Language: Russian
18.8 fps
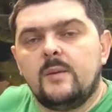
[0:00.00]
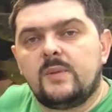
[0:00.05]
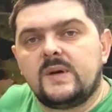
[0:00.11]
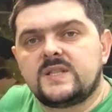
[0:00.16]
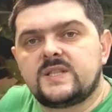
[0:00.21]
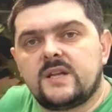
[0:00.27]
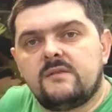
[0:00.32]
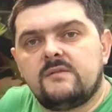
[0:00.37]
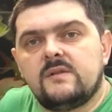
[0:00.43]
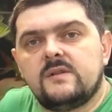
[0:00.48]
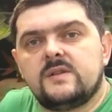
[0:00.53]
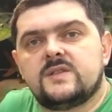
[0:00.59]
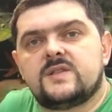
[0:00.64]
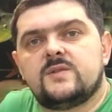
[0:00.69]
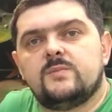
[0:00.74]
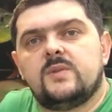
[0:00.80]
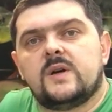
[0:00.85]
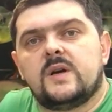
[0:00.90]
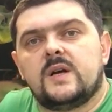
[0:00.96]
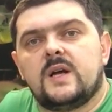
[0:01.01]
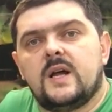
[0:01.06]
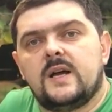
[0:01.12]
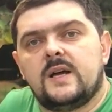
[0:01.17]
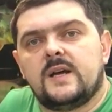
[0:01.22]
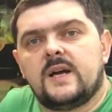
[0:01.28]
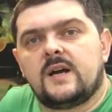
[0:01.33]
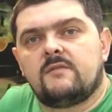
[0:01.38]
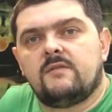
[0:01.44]
Поставили себя
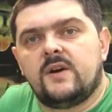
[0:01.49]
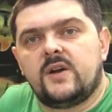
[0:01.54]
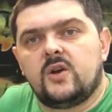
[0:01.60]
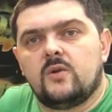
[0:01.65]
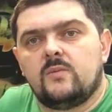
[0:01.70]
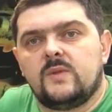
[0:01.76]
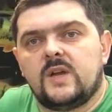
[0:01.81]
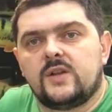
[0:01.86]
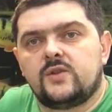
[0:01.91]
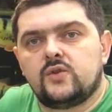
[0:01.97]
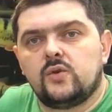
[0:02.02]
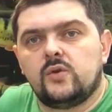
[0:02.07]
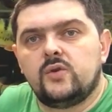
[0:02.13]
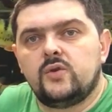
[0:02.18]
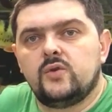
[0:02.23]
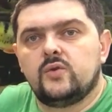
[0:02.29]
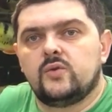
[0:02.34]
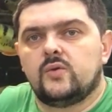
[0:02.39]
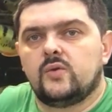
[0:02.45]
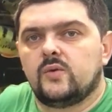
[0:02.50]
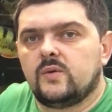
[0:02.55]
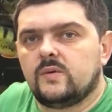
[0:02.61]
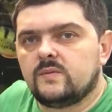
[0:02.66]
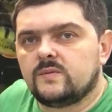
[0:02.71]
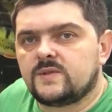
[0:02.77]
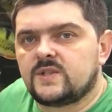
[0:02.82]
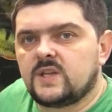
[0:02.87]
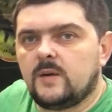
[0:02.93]
э, аквариум на тонну,
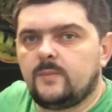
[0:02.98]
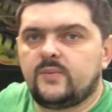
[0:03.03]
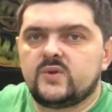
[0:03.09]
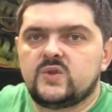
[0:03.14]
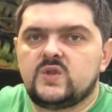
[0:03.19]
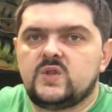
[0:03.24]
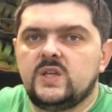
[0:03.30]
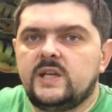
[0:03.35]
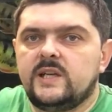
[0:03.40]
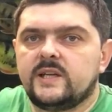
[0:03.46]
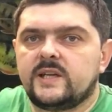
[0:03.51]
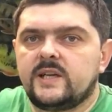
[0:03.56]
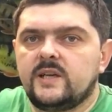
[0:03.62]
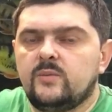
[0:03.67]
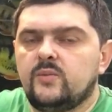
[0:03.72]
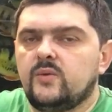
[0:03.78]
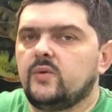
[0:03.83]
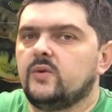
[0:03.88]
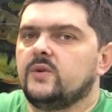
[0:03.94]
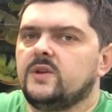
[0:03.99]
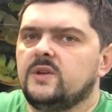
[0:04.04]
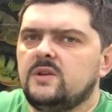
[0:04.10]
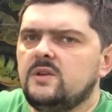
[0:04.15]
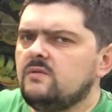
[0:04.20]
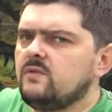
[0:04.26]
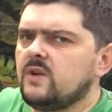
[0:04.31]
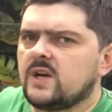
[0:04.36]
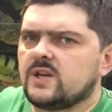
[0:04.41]
запустили рыбу.
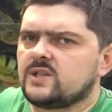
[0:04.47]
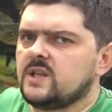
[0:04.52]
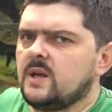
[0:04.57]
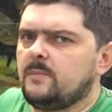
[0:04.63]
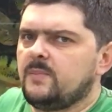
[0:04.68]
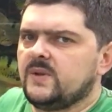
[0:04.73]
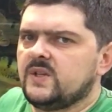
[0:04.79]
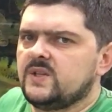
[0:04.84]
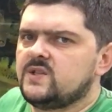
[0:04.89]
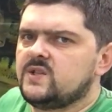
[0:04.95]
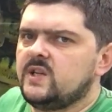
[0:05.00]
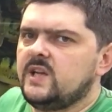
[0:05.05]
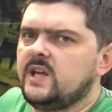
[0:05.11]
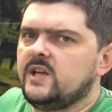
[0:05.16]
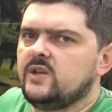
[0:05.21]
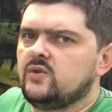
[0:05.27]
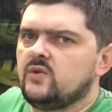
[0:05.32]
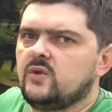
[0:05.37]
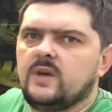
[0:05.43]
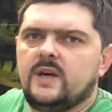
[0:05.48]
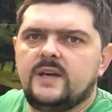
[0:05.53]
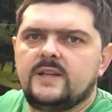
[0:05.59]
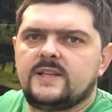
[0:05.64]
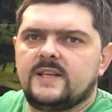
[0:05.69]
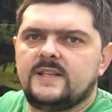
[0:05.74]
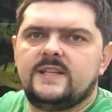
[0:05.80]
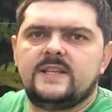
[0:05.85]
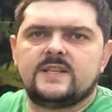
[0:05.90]
Неважно, по населению
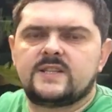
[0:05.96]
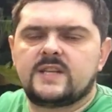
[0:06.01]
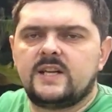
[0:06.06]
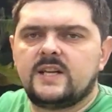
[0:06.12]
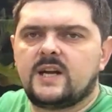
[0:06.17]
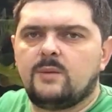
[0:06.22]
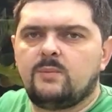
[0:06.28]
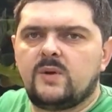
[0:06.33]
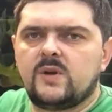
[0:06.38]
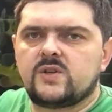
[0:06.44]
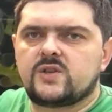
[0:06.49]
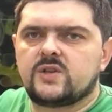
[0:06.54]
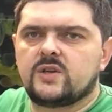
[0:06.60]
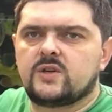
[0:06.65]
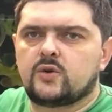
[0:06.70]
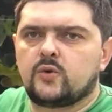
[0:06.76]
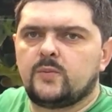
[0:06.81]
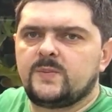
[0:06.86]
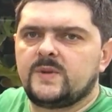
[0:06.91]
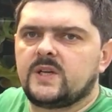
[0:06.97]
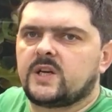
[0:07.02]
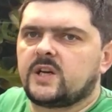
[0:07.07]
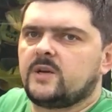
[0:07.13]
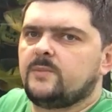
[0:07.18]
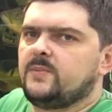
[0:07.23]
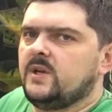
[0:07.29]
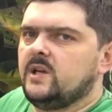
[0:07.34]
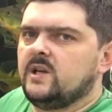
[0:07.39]
это несколько больших крупных
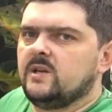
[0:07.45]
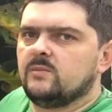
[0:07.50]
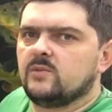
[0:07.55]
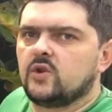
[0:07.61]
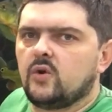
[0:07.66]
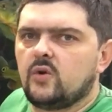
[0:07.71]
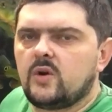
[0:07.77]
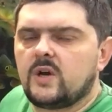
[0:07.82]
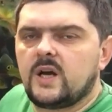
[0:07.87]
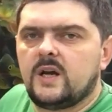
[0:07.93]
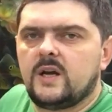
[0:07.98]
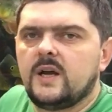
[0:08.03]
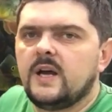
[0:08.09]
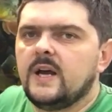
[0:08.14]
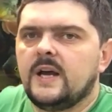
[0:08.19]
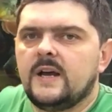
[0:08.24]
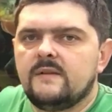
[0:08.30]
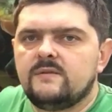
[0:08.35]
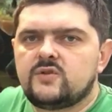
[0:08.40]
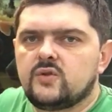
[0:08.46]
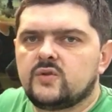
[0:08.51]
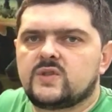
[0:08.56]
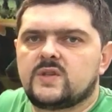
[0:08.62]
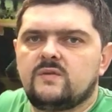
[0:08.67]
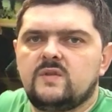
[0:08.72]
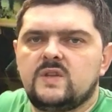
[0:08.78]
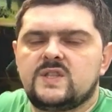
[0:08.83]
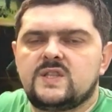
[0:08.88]
рыб или много. Все
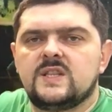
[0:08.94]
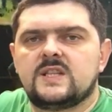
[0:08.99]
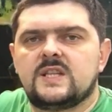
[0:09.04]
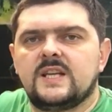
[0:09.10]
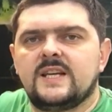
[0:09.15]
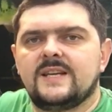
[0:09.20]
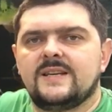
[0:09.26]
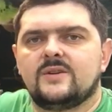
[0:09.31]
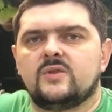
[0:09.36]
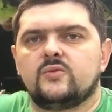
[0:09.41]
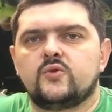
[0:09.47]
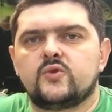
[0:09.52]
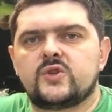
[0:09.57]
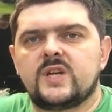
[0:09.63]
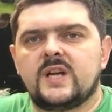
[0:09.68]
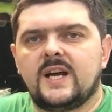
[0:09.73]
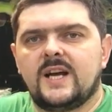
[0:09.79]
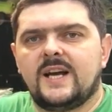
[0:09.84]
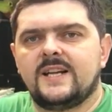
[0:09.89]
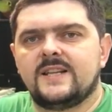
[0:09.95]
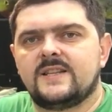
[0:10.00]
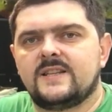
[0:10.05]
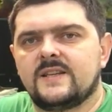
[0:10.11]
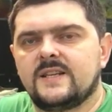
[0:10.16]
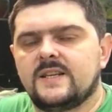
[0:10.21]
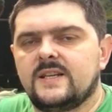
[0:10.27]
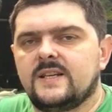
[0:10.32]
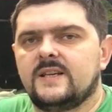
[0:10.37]
зависит уже от
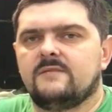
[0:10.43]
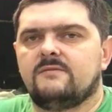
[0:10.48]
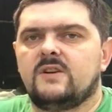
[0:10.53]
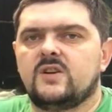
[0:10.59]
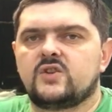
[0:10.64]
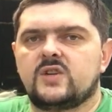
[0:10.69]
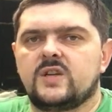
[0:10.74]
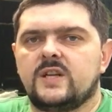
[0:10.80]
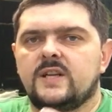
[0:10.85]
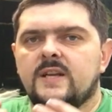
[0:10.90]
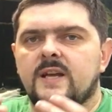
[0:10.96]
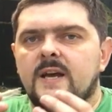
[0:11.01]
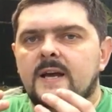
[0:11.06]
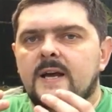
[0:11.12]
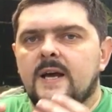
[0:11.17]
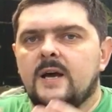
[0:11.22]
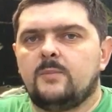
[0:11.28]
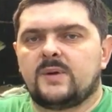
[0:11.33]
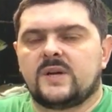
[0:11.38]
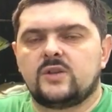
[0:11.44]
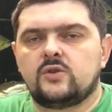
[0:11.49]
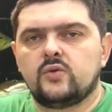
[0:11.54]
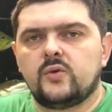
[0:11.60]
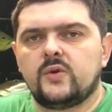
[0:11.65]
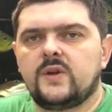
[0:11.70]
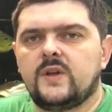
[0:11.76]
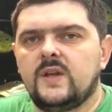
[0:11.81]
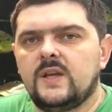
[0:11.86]
э, вашей
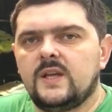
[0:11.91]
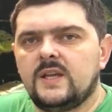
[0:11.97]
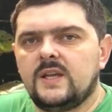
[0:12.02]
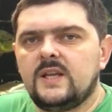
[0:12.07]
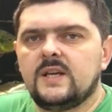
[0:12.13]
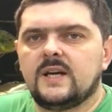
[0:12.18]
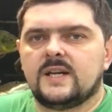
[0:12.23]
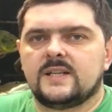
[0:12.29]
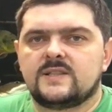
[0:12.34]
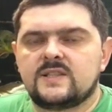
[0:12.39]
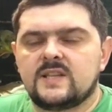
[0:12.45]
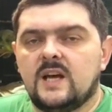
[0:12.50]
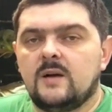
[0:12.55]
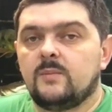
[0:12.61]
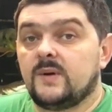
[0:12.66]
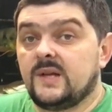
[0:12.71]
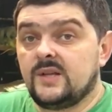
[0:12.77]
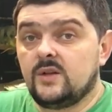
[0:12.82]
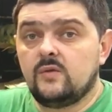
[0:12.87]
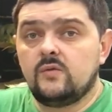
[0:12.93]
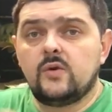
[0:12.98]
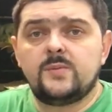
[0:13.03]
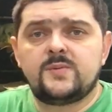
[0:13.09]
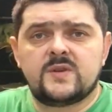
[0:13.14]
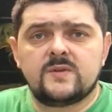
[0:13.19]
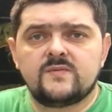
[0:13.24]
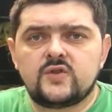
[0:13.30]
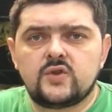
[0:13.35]
протоки и от сампа. Ну, в
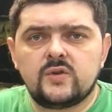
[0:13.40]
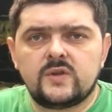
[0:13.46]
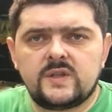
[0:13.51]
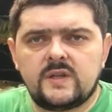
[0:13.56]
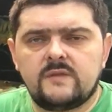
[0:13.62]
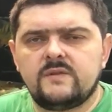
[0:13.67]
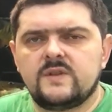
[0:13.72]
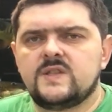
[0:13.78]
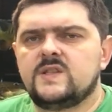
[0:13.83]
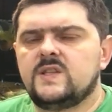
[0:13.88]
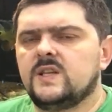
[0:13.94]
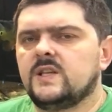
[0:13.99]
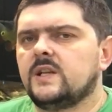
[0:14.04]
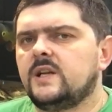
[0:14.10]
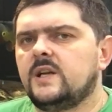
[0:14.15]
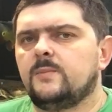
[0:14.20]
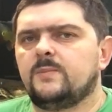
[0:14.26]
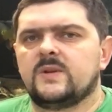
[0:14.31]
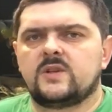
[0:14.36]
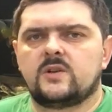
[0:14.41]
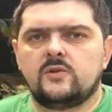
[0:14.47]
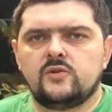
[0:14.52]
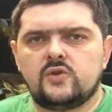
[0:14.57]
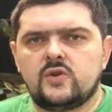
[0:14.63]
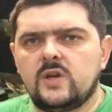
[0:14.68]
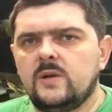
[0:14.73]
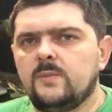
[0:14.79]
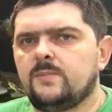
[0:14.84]
общем, все это вы сделали.
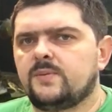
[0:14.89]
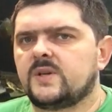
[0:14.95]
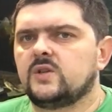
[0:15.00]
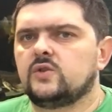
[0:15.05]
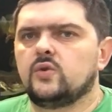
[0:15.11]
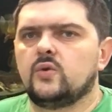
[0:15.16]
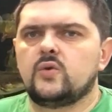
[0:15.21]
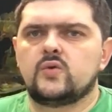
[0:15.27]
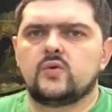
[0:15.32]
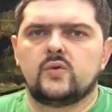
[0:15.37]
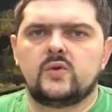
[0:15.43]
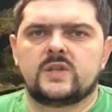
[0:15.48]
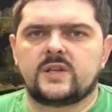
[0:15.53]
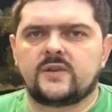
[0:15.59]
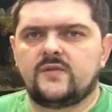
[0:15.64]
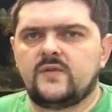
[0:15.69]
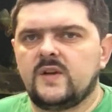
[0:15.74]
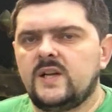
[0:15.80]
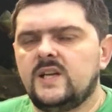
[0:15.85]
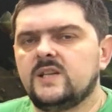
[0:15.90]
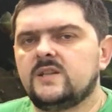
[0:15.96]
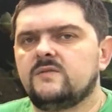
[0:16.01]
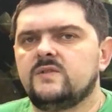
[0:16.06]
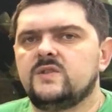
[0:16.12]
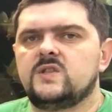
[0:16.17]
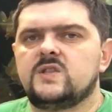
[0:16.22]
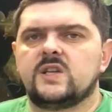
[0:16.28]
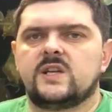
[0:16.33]
Подключили протоку,
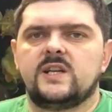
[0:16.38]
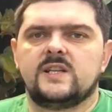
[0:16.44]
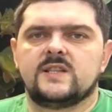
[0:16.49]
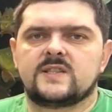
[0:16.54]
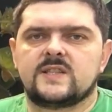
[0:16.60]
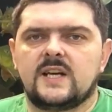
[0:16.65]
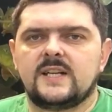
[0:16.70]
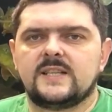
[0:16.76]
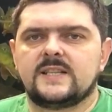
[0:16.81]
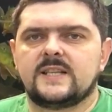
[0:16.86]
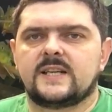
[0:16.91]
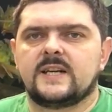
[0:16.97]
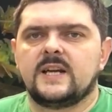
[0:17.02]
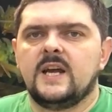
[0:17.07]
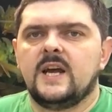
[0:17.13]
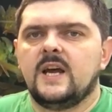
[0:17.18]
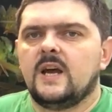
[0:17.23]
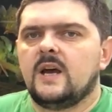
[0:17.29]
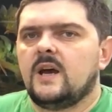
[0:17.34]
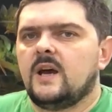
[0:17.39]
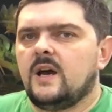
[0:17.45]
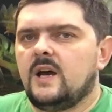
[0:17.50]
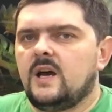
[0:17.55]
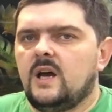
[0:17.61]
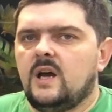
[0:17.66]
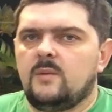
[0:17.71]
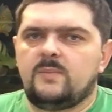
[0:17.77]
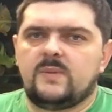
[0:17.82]
ультрафиолетовый стерилизатор,
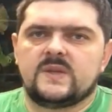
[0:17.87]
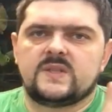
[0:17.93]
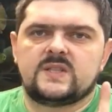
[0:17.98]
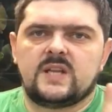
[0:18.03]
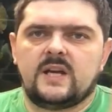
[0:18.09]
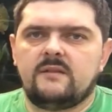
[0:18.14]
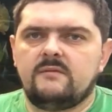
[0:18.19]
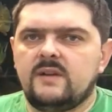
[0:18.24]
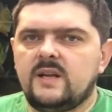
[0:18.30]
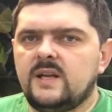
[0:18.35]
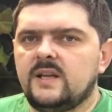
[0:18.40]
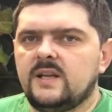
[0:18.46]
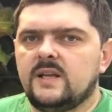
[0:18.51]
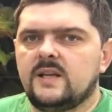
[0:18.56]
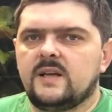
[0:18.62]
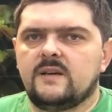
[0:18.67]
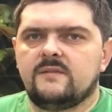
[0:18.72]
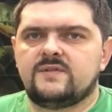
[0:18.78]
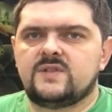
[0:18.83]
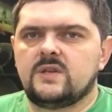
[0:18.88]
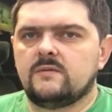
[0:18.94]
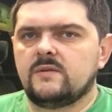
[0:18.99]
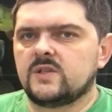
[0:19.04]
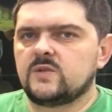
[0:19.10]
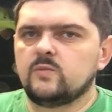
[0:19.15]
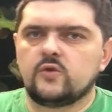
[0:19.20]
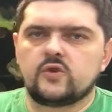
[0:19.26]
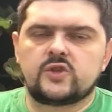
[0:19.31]
э, поставили
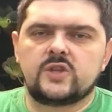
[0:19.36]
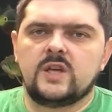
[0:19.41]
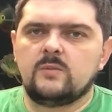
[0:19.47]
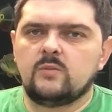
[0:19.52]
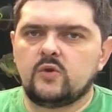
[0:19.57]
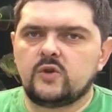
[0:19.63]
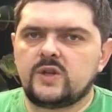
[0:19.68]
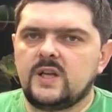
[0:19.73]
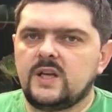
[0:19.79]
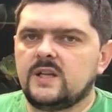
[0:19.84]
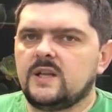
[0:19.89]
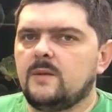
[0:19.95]
всевозможные модные